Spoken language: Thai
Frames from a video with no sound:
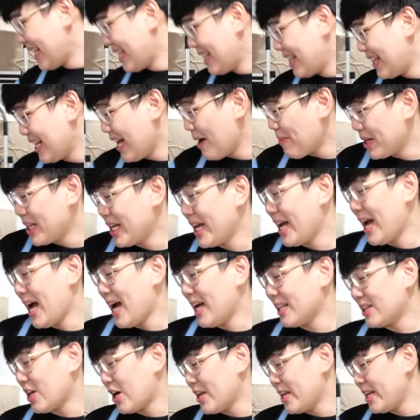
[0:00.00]
เริ่มมาเลยฮะ
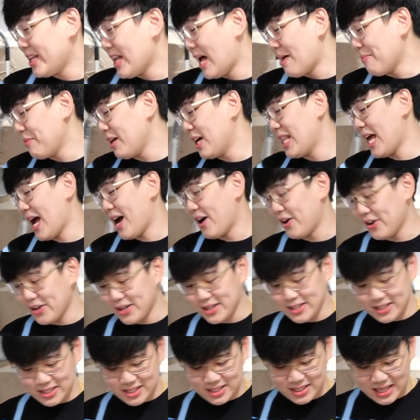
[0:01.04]
ตอนนี้น้ำเดือดแล้ว
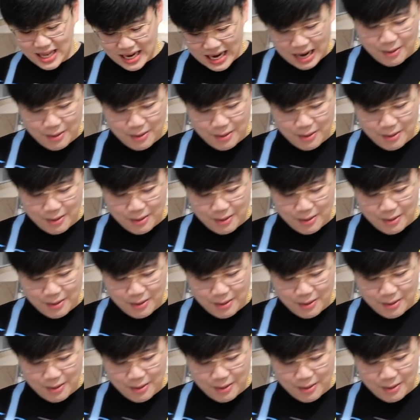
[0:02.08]
นะค